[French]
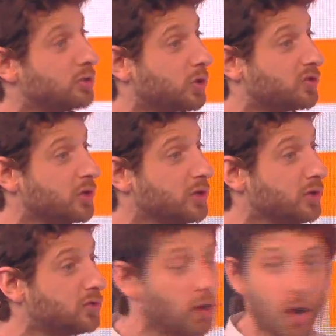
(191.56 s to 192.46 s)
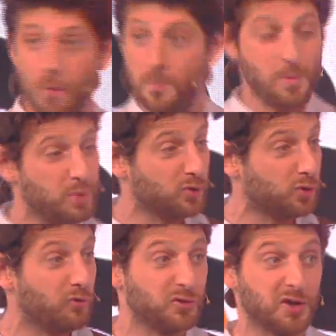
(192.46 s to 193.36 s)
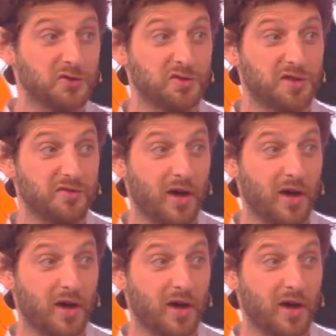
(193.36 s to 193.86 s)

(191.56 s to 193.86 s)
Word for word: 70, mais bien sûr, vous existez